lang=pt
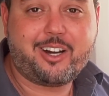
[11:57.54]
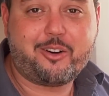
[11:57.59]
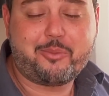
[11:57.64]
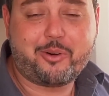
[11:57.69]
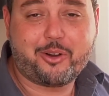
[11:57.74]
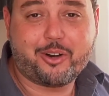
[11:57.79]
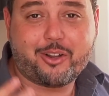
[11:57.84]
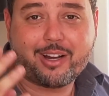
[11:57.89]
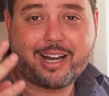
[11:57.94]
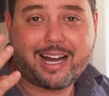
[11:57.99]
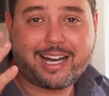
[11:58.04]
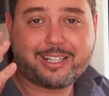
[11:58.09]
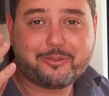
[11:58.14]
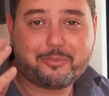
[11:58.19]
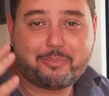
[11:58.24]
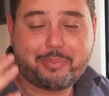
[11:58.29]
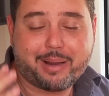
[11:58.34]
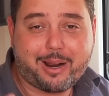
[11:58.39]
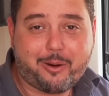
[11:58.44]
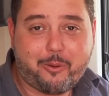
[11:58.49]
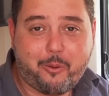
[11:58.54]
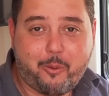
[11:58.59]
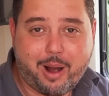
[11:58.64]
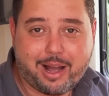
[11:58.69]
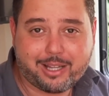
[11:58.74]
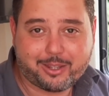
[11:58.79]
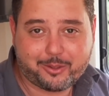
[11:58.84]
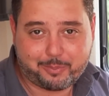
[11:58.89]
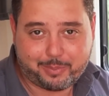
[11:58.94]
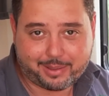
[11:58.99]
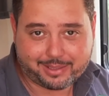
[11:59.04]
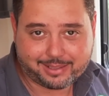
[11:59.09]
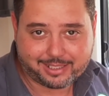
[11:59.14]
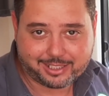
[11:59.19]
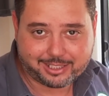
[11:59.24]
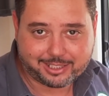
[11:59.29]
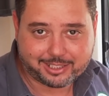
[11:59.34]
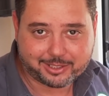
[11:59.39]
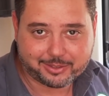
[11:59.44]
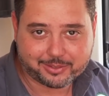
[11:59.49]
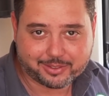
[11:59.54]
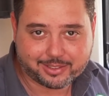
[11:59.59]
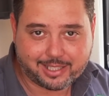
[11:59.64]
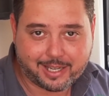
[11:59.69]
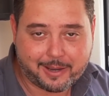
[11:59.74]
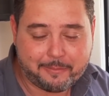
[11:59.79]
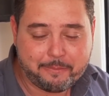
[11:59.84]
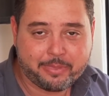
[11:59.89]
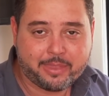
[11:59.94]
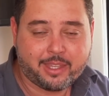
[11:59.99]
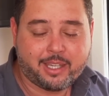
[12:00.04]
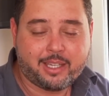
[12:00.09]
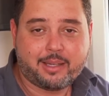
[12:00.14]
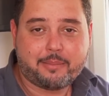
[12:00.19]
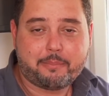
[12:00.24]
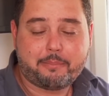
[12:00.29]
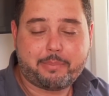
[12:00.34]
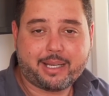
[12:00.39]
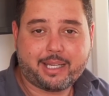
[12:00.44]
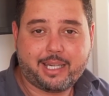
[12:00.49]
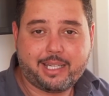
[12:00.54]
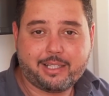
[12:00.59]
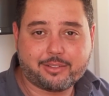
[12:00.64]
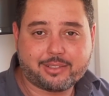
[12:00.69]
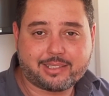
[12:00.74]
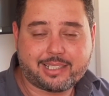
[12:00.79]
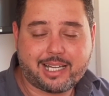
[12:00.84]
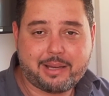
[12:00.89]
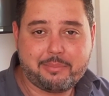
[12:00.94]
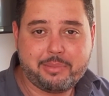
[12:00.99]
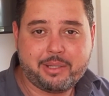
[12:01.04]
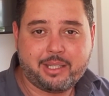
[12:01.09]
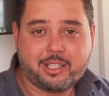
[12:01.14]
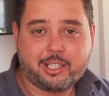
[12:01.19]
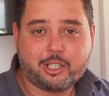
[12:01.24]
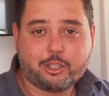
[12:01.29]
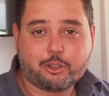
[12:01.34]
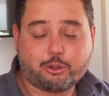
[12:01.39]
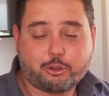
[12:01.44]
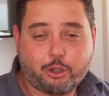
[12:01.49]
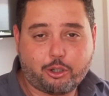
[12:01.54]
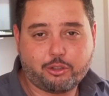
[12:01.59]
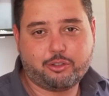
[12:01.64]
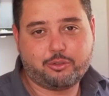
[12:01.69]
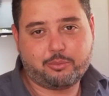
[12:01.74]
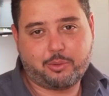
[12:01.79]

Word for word: homologado para quatro passageiros, tá? Para quem não sabe, todos os